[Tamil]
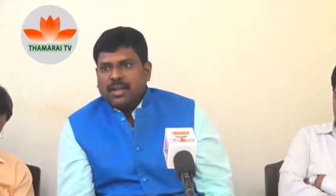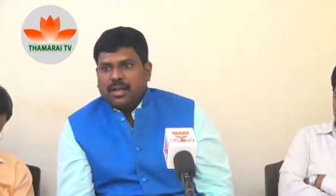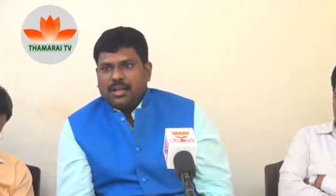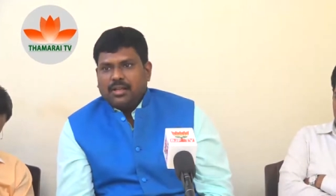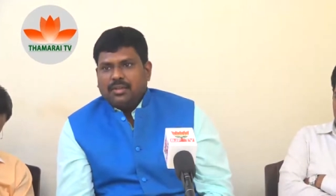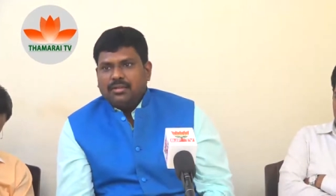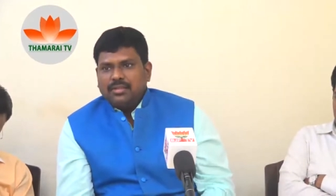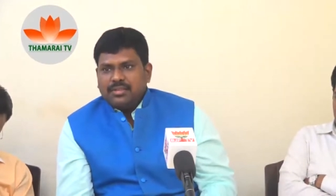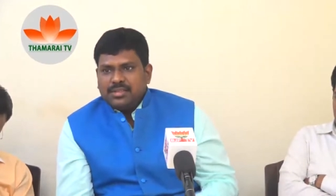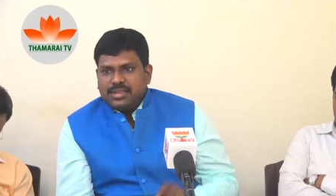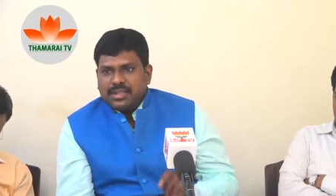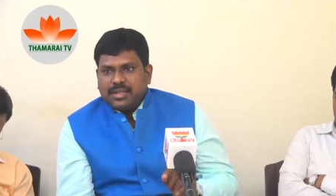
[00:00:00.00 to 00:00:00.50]

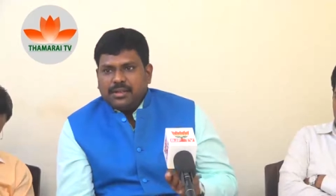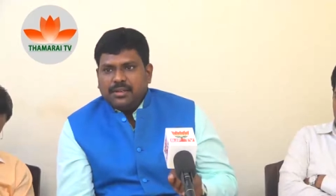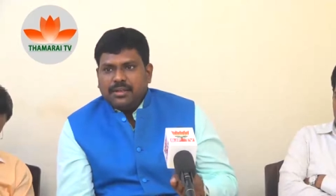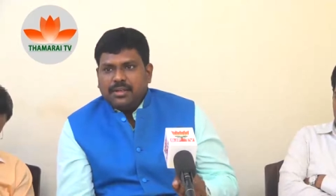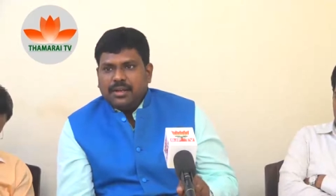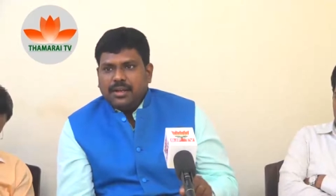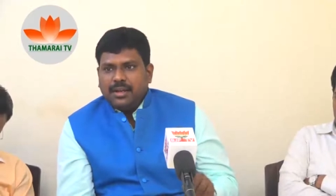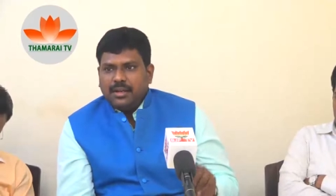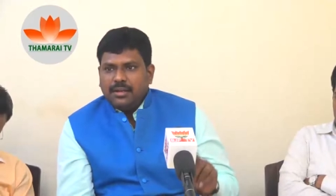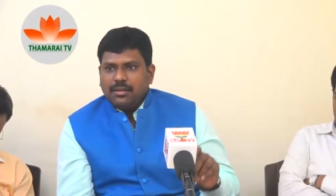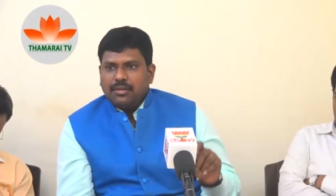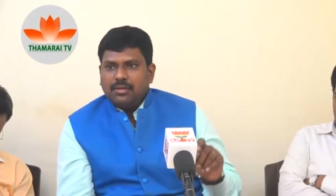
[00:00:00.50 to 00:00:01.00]
அதாவது
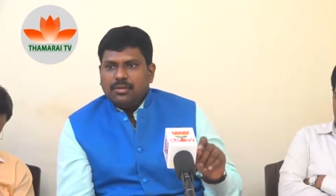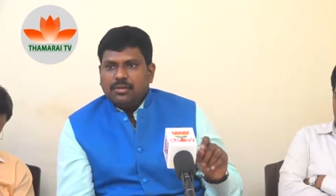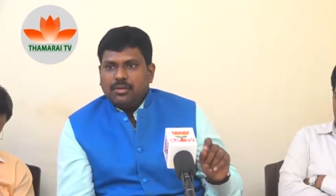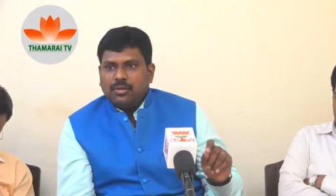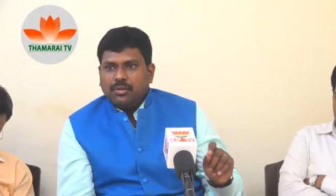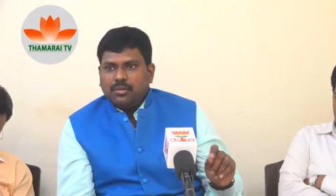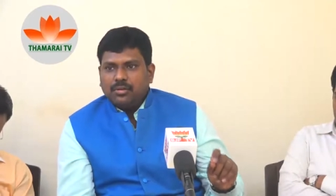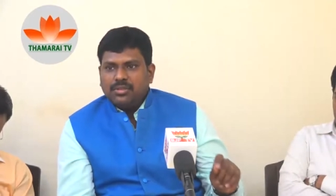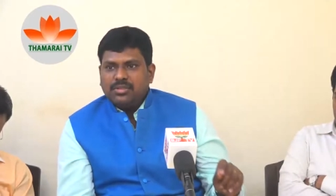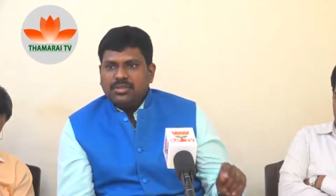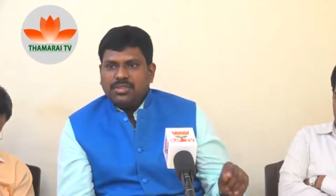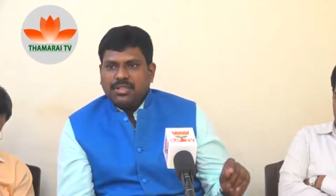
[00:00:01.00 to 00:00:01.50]
சென்ட்ரல்
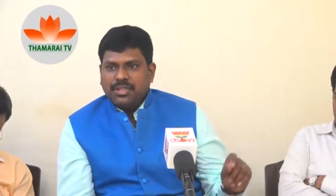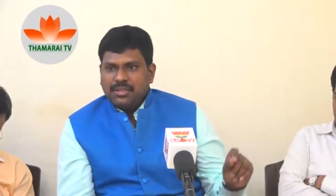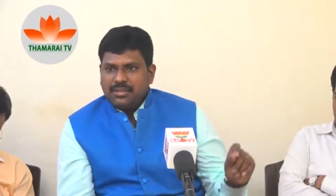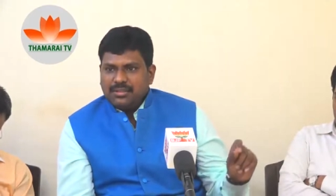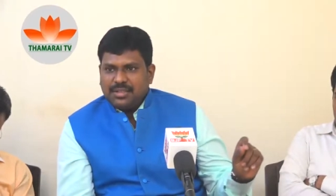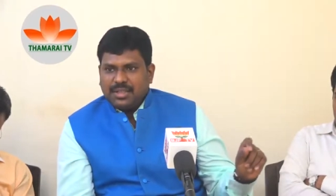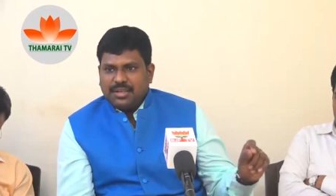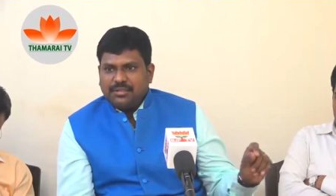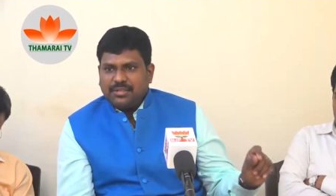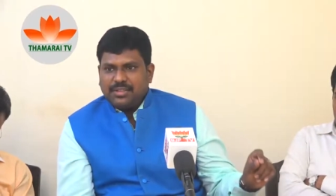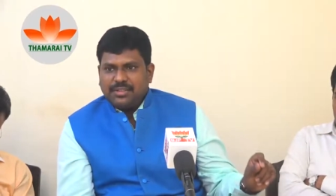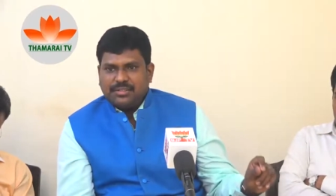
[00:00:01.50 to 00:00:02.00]
கூட்ஸ் அண்ட்
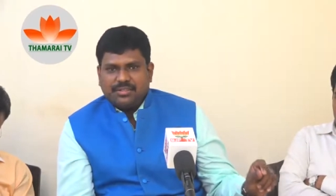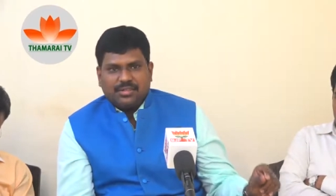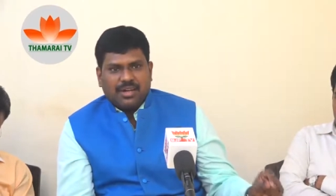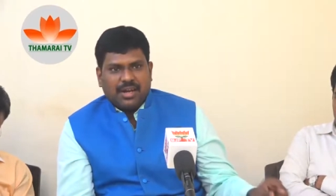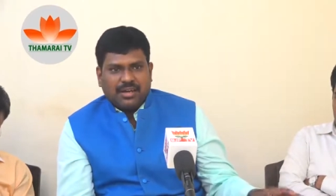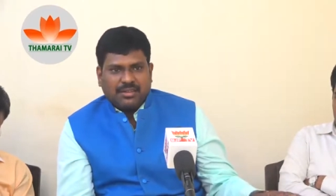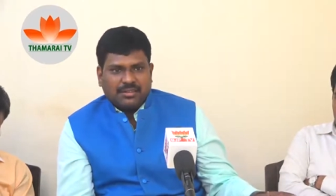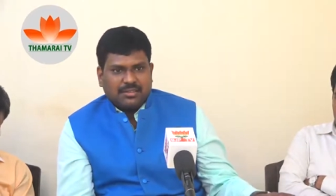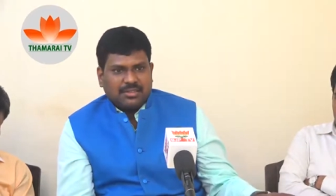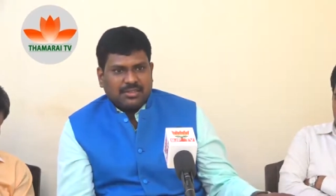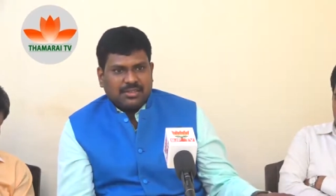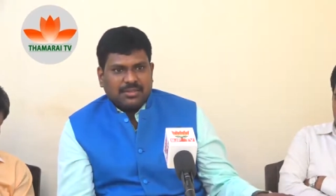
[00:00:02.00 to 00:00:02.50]
சர்வீஸ்
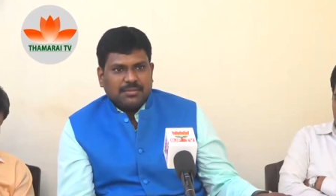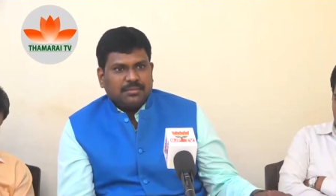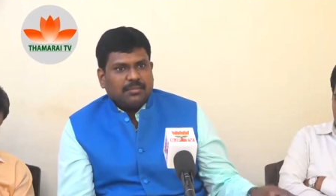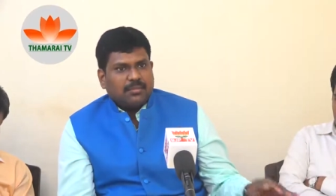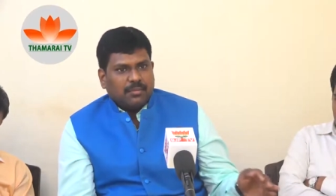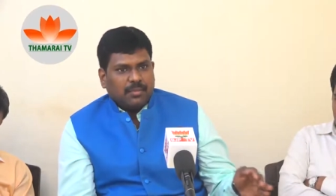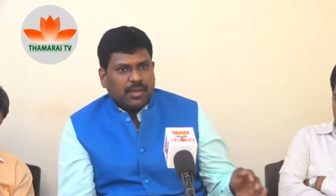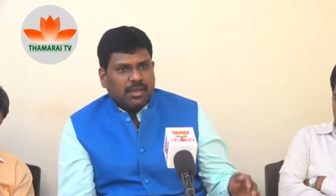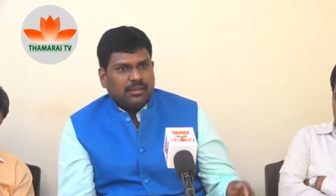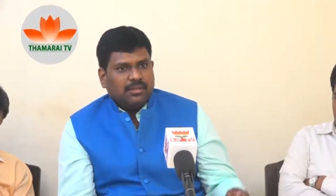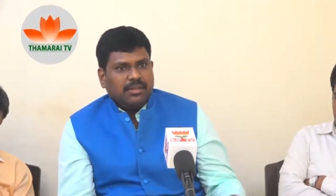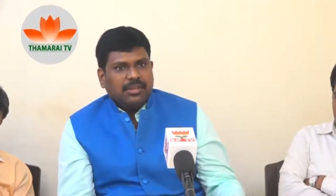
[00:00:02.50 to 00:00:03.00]
டாக்ஸ்
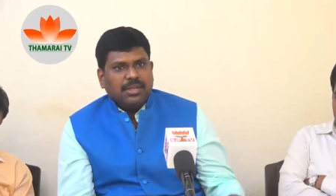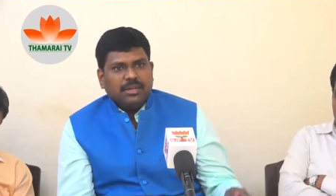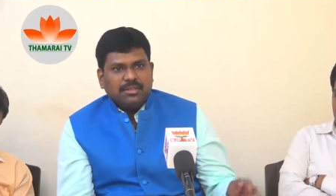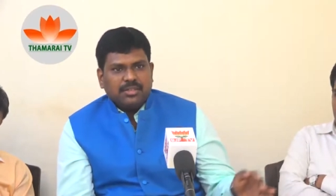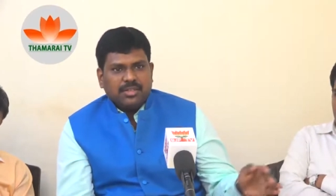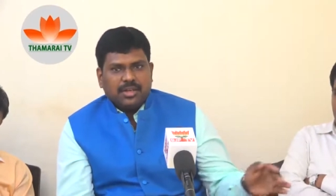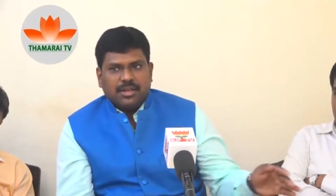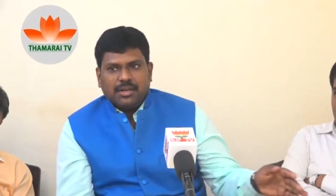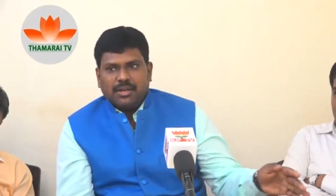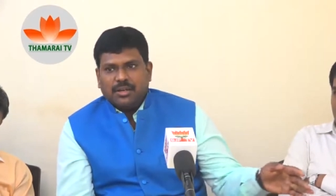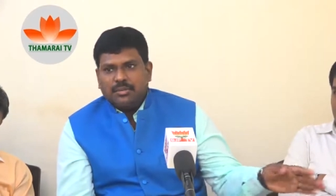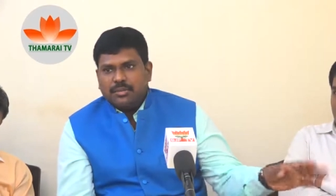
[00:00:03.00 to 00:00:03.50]
மத்திய
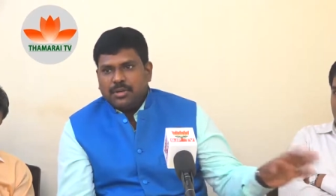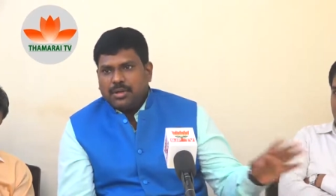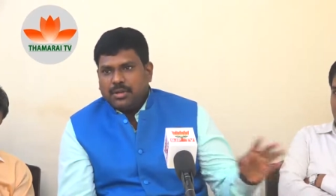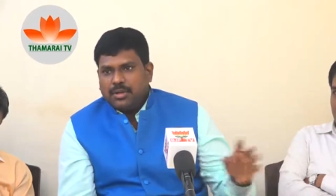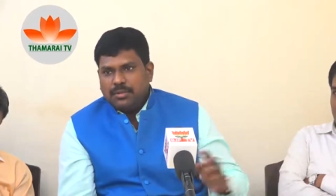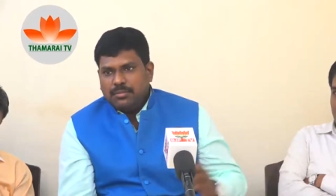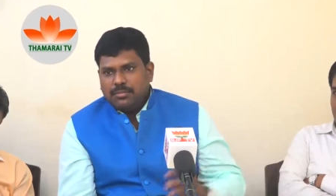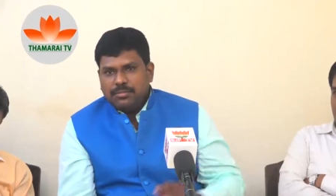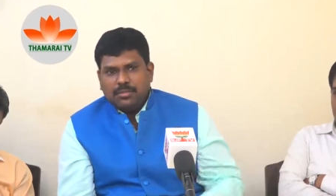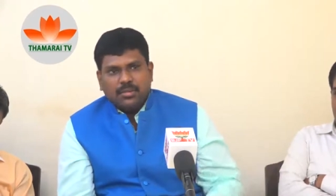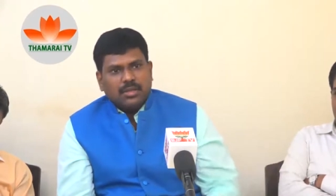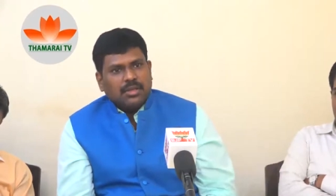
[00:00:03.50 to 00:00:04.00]
சரக்கு
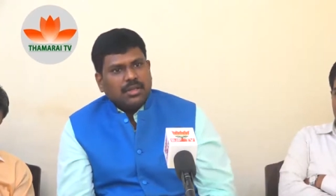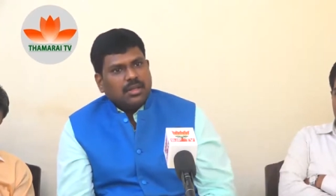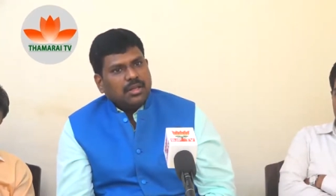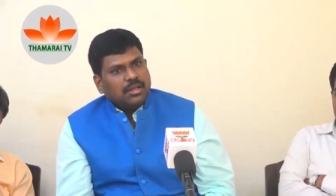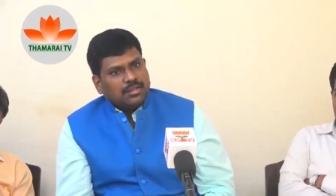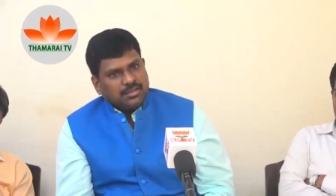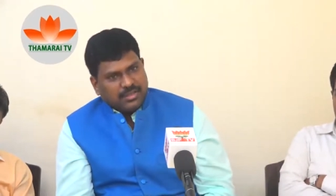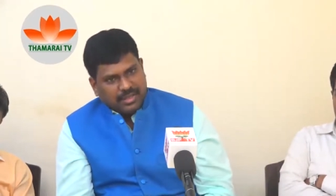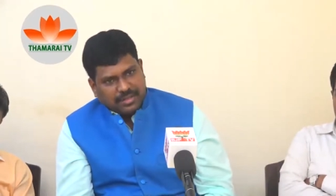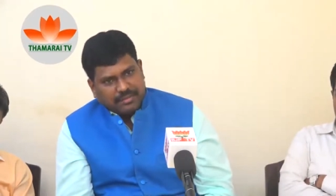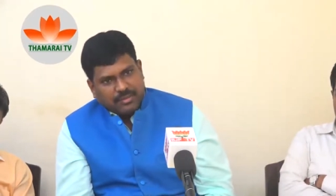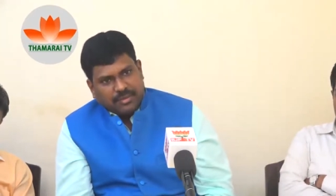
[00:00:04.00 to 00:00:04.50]
மற்றும்
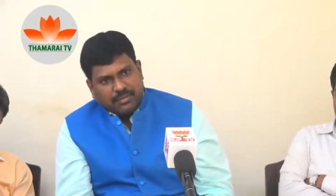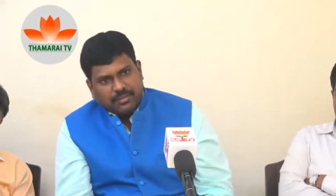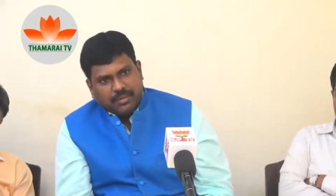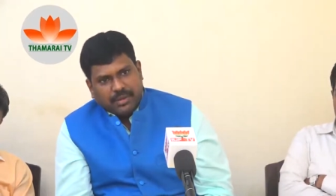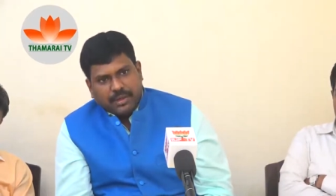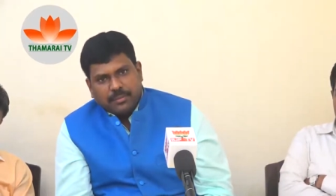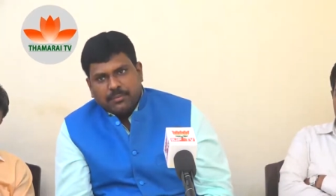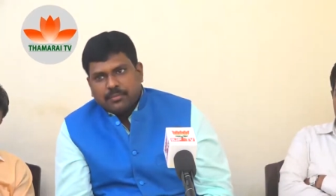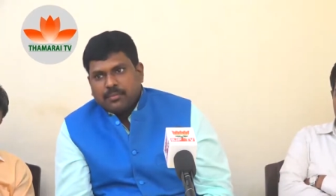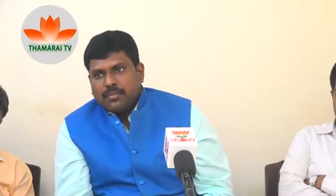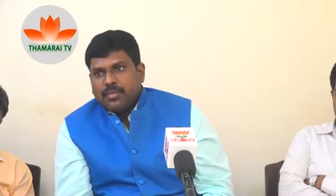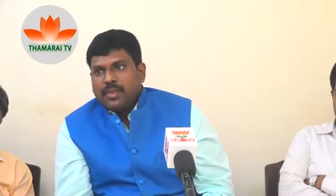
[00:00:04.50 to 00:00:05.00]
சேவை
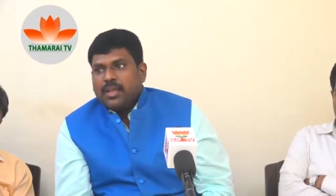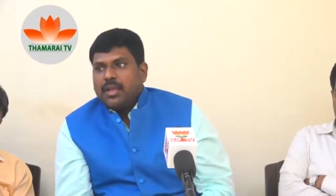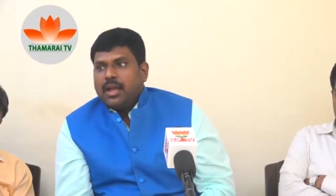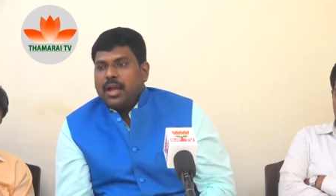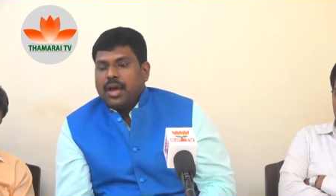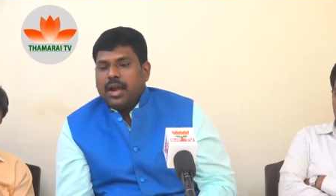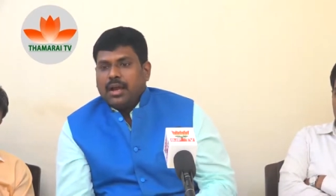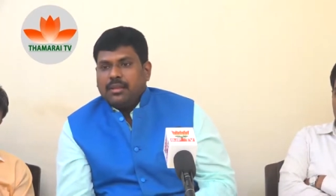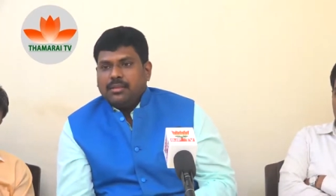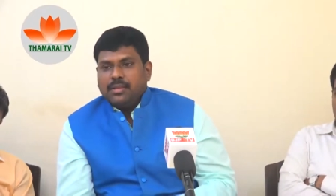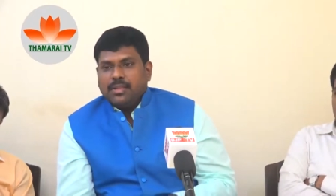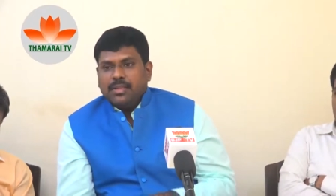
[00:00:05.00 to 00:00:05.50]
வரி
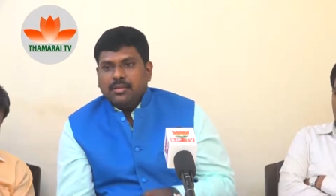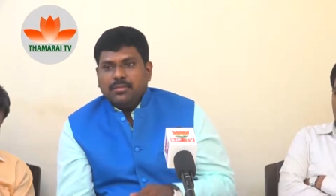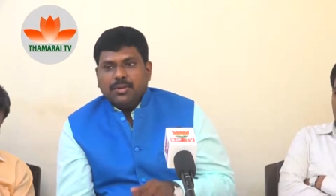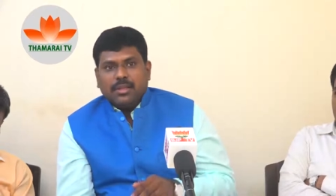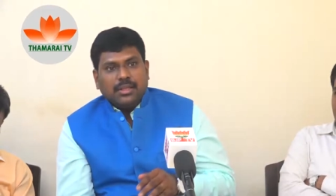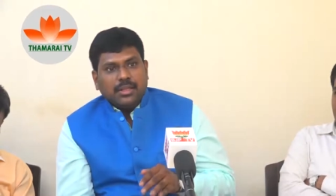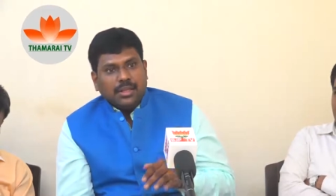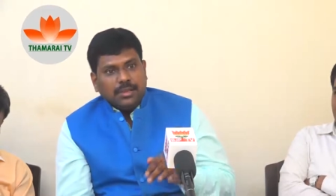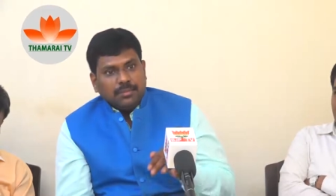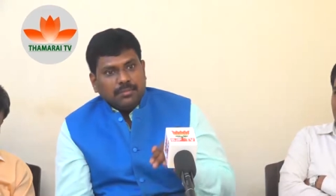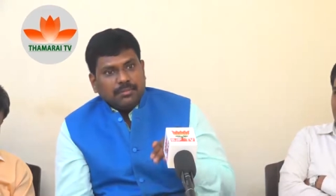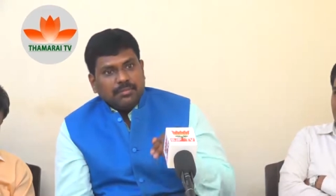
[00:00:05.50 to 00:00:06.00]
அடுத்தது
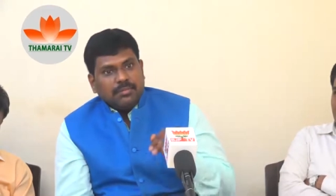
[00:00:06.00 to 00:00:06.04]
வந்து